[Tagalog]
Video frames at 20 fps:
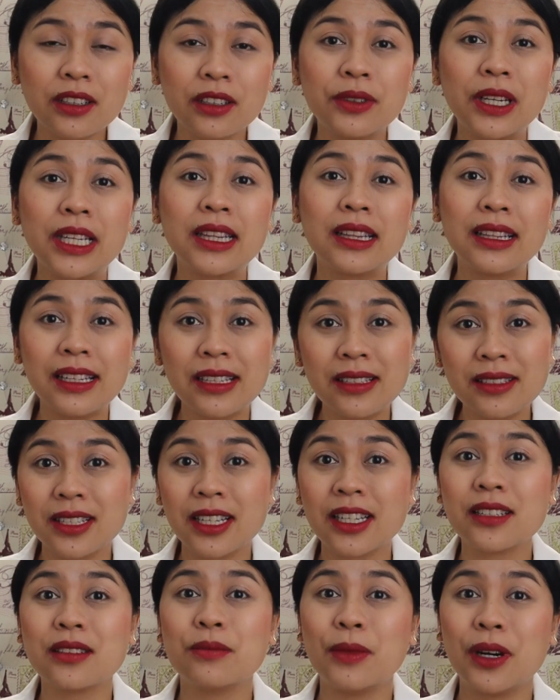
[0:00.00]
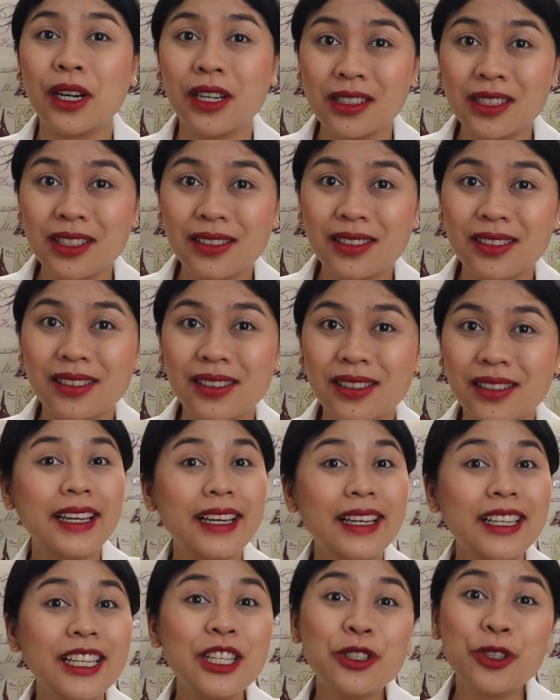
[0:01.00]
of at least 6 months
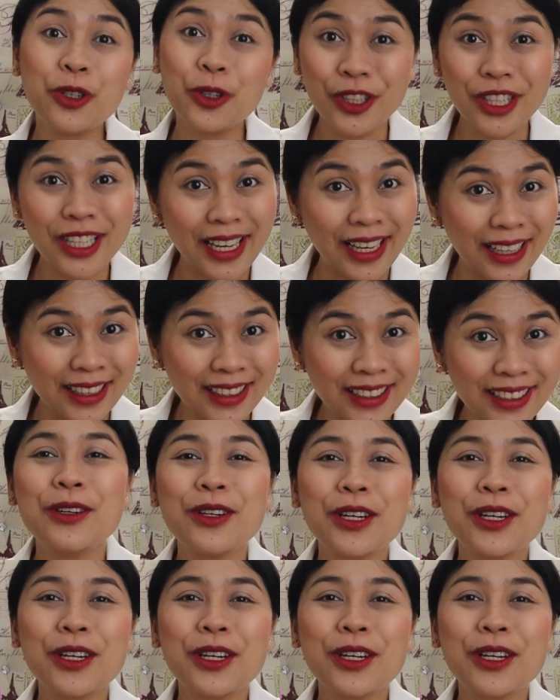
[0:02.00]
and in good health,